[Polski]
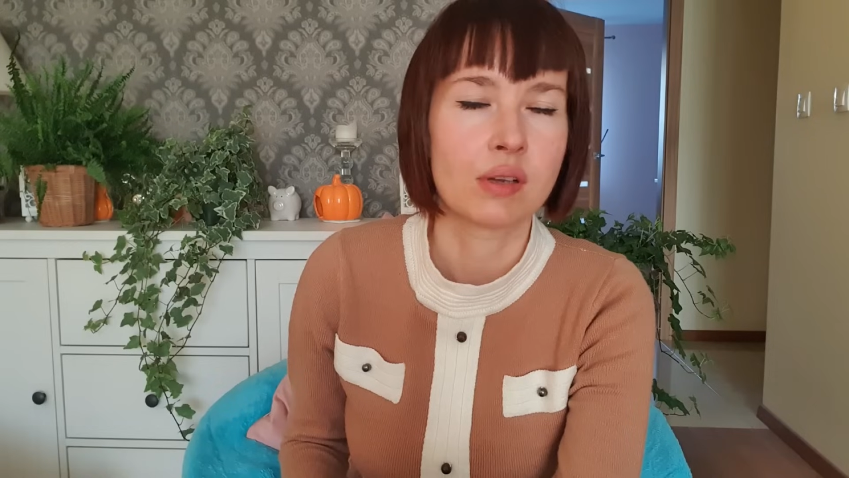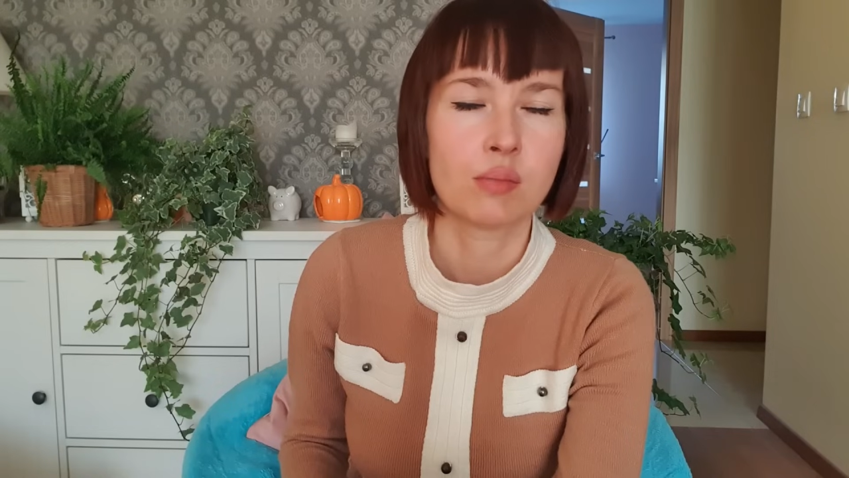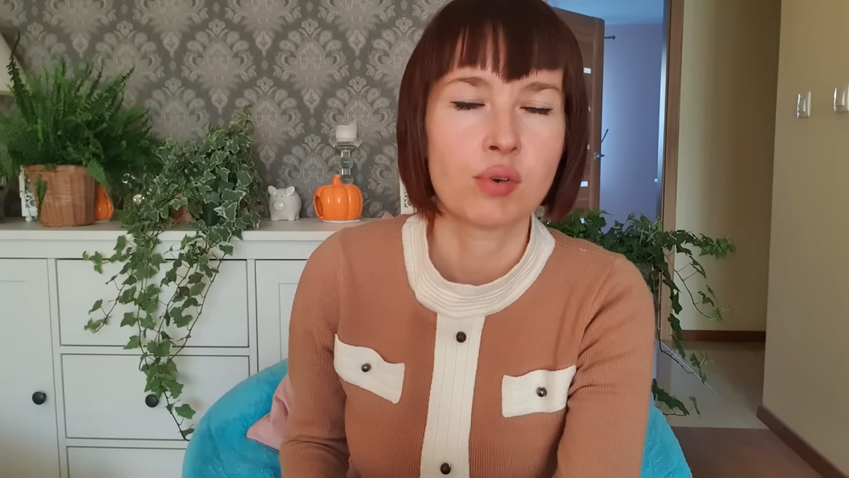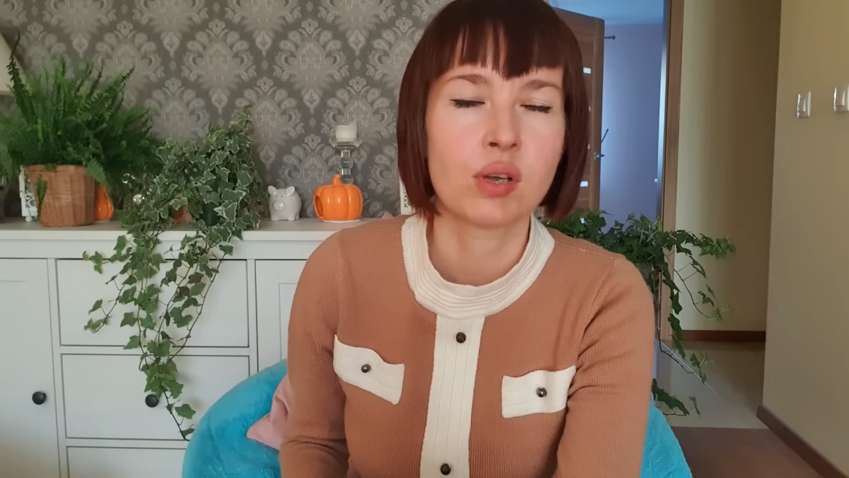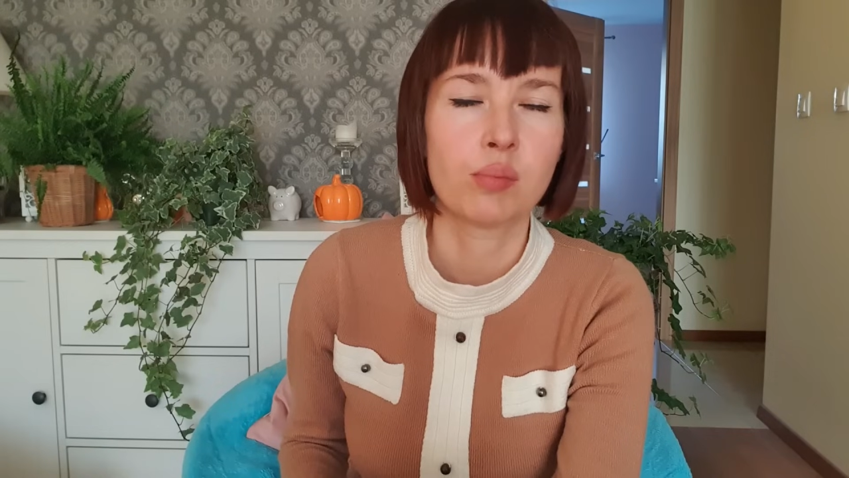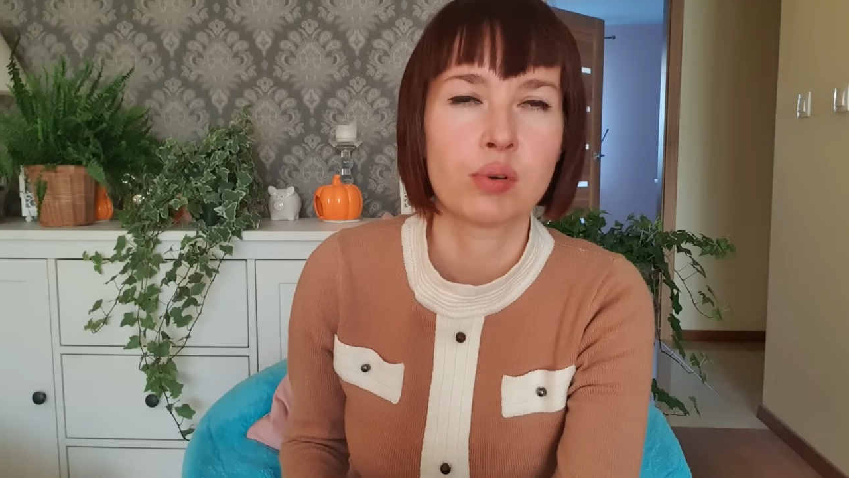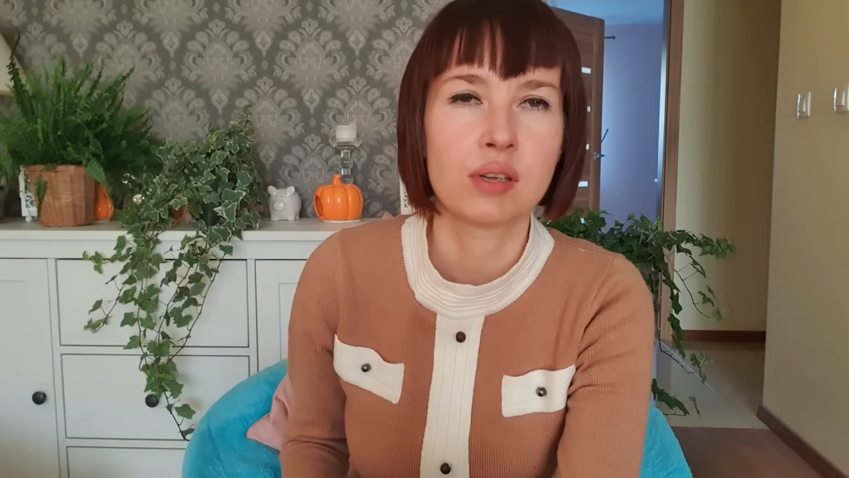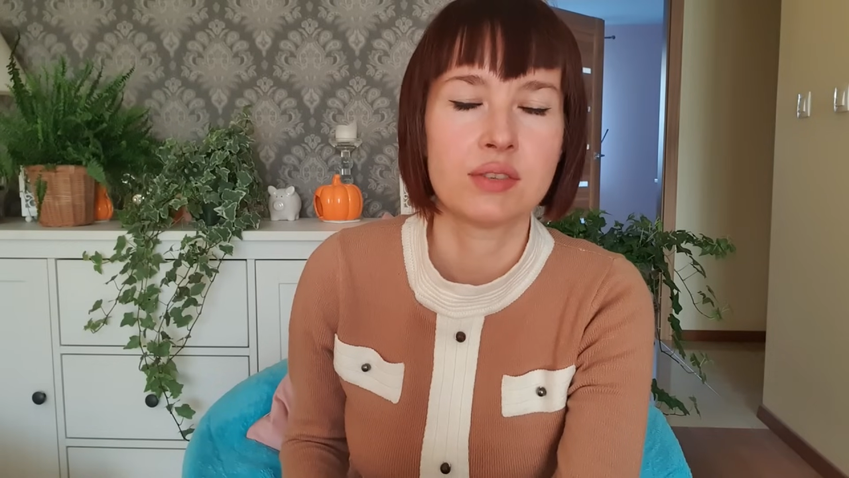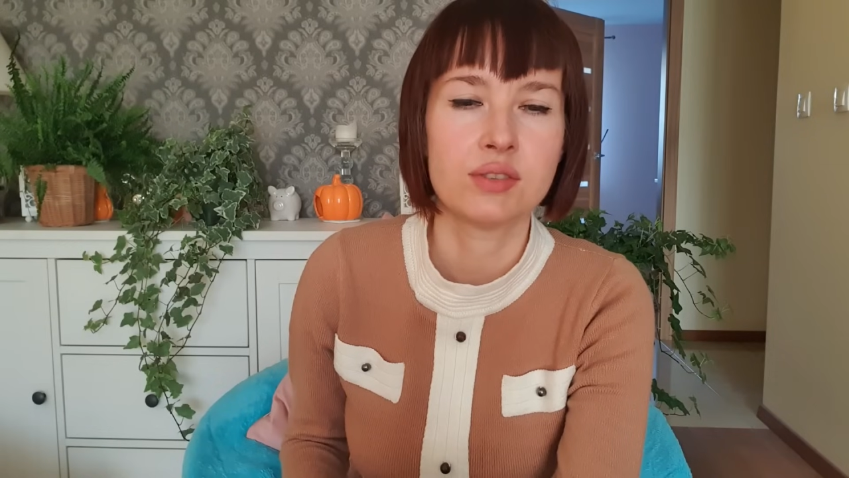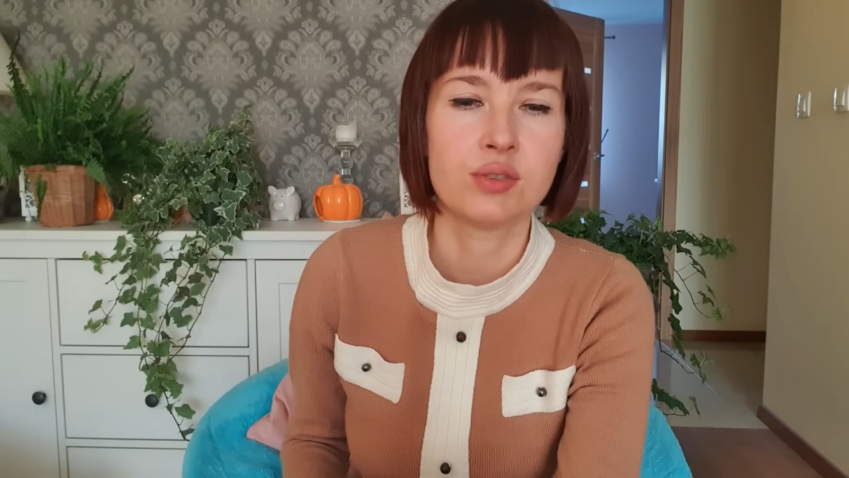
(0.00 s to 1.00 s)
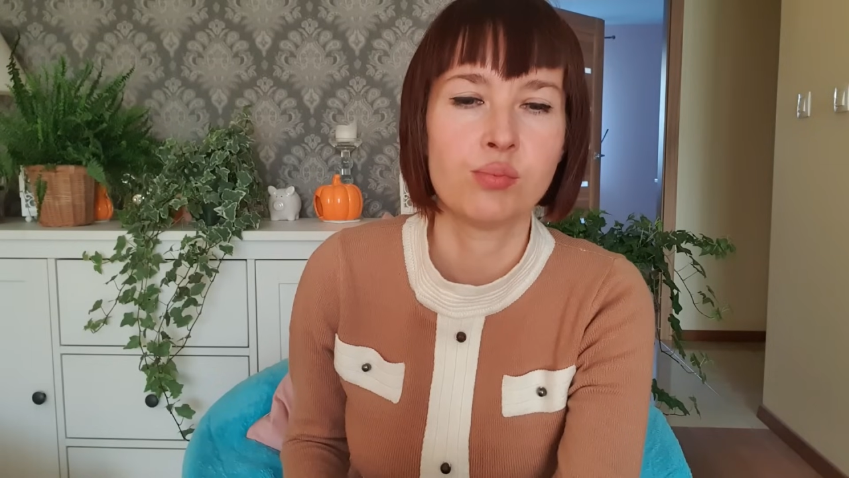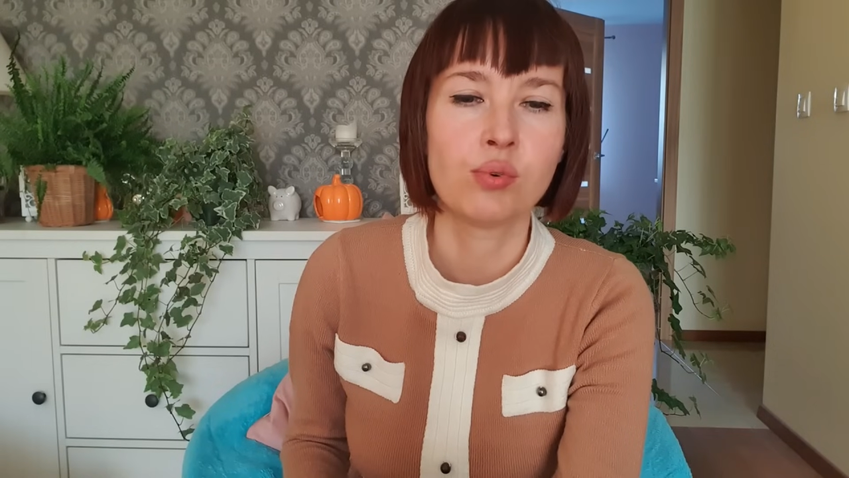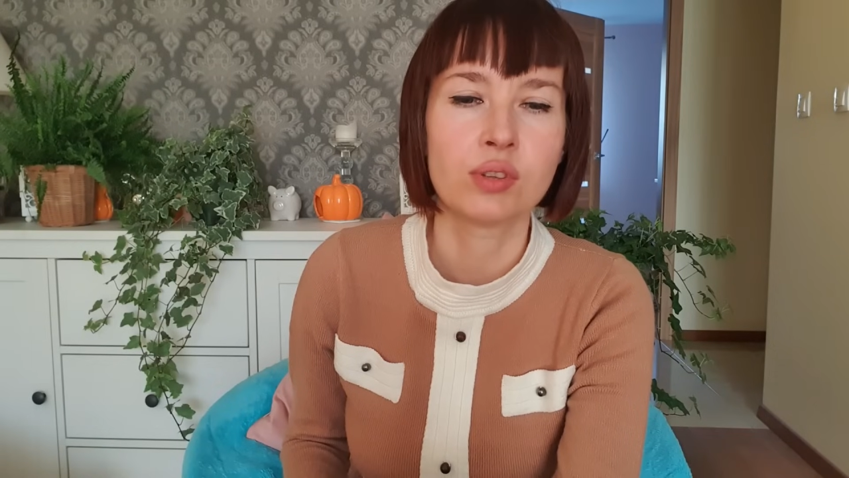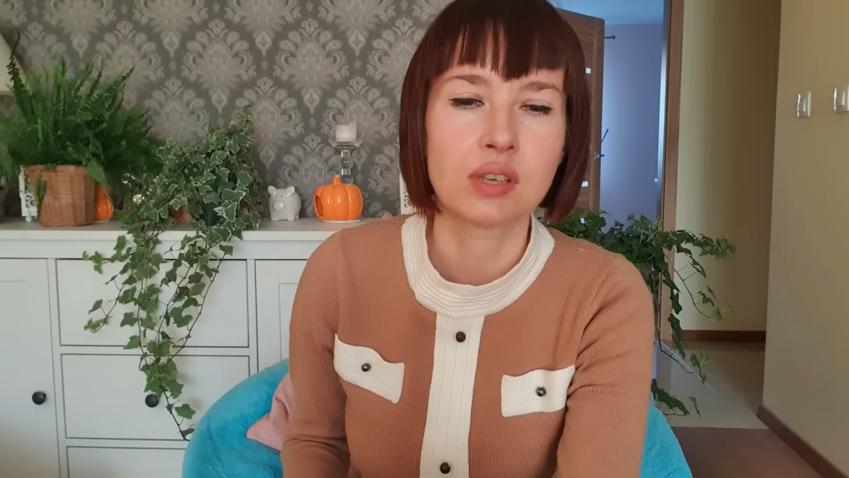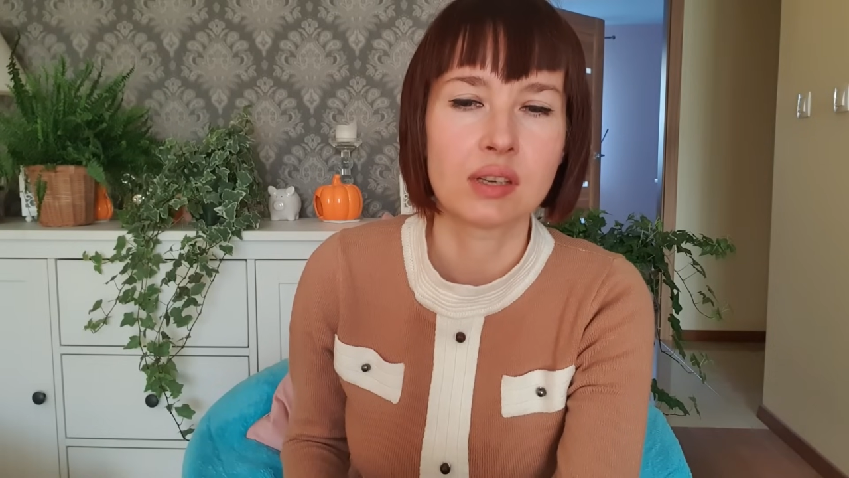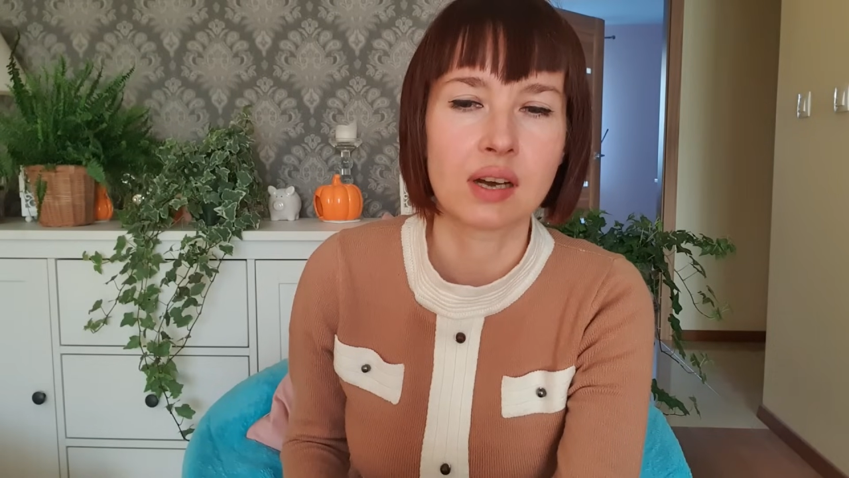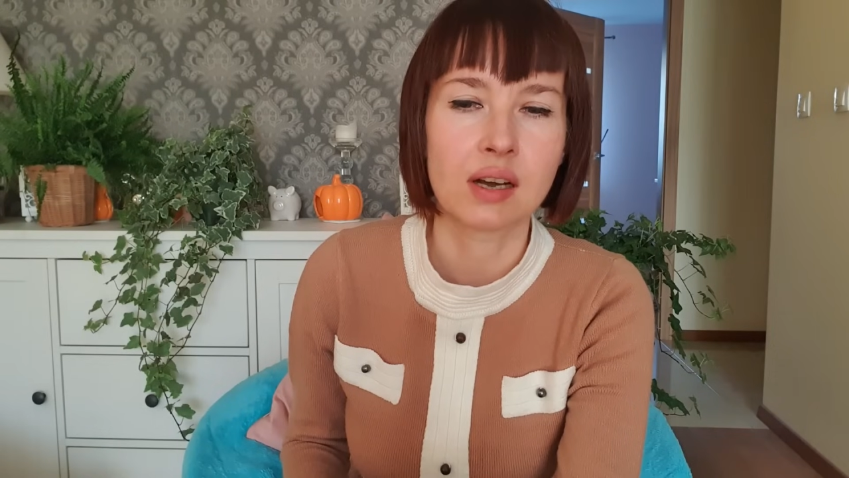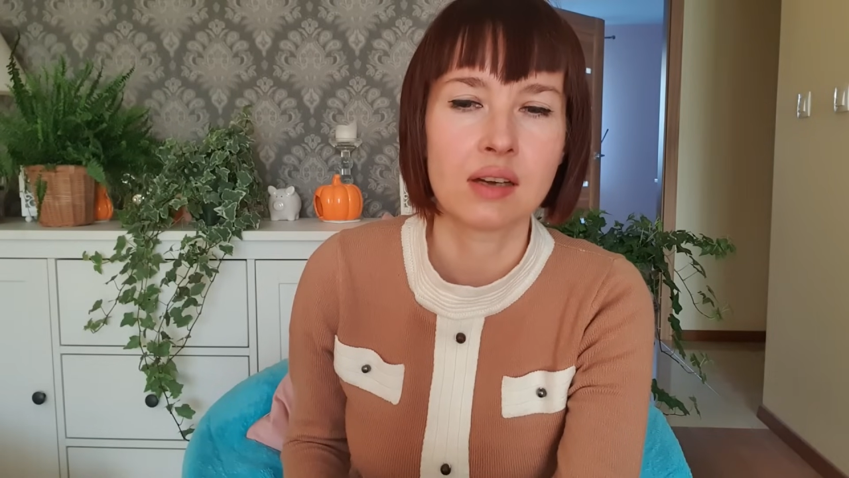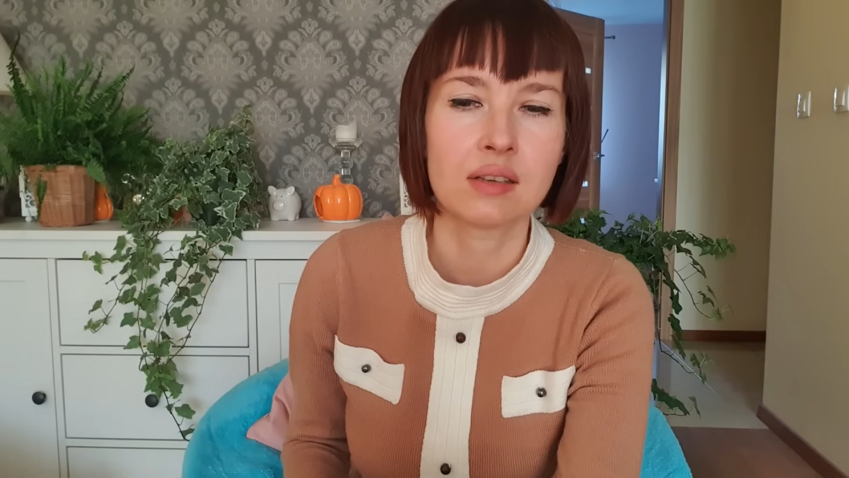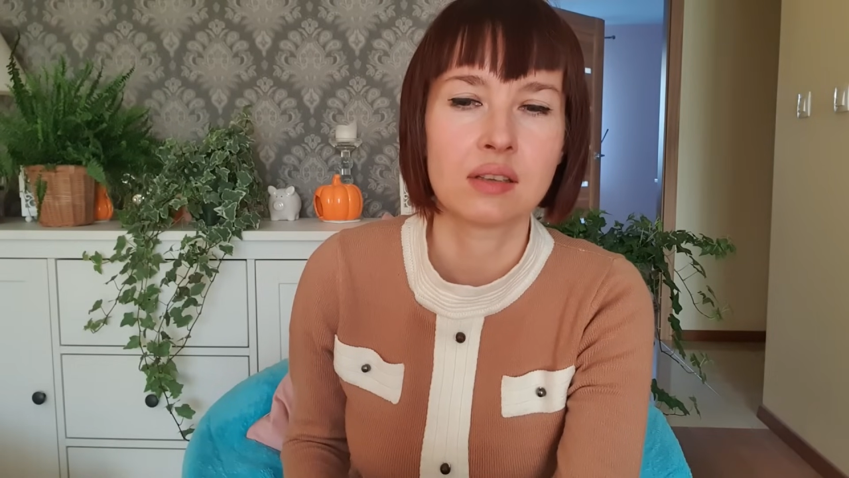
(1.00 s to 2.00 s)
nie mogę polecić
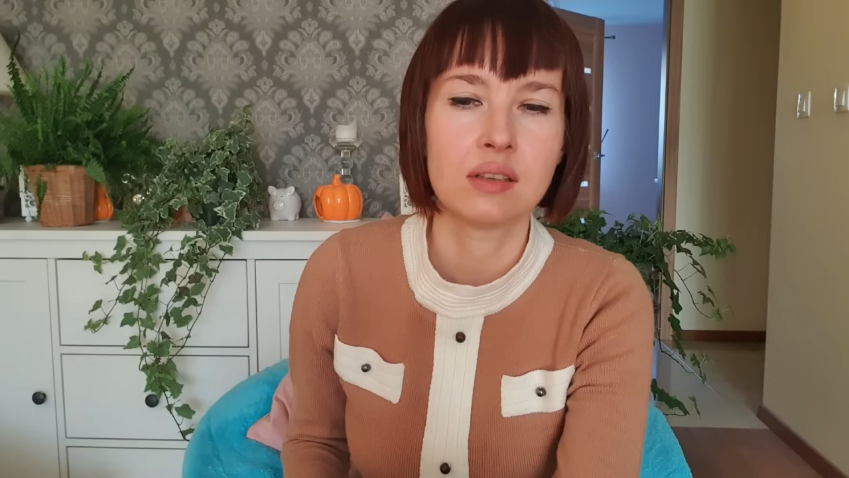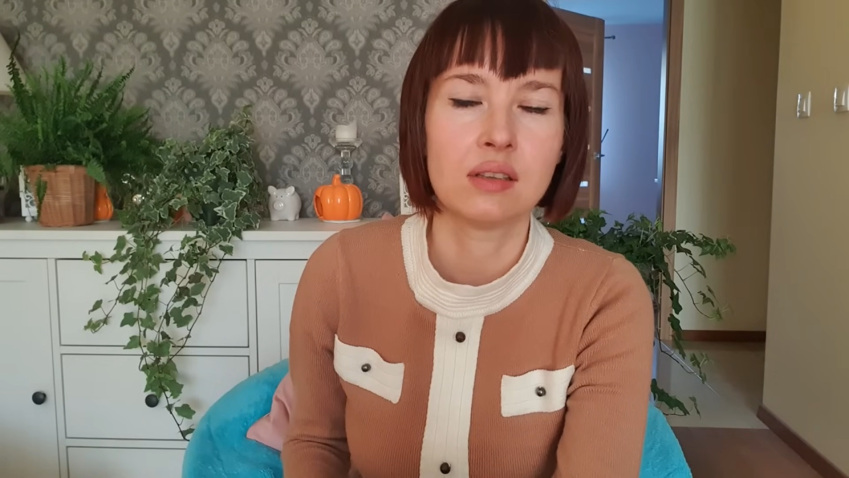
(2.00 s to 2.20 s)
błonnika